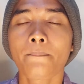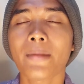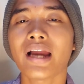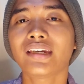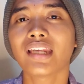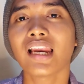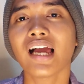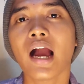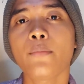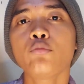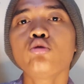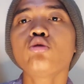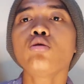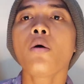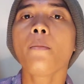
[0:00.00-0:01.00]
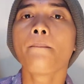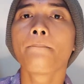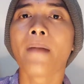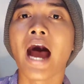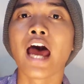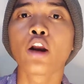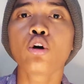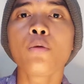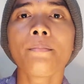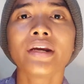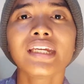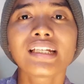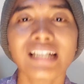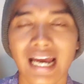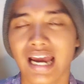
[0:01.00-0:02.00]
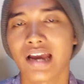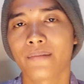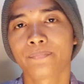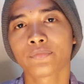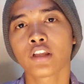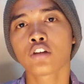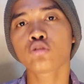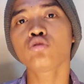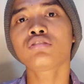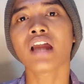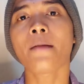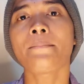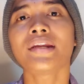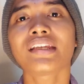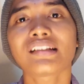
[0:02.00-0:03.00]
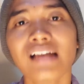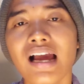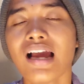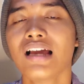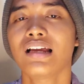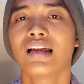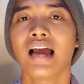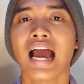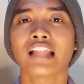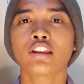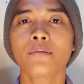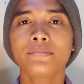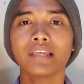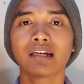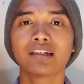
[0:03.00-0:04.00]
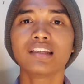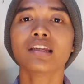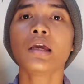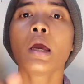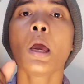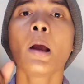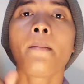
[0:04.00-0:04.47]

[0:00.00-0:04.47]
padahal kamu baru menikah, sudah menikah atau menjadi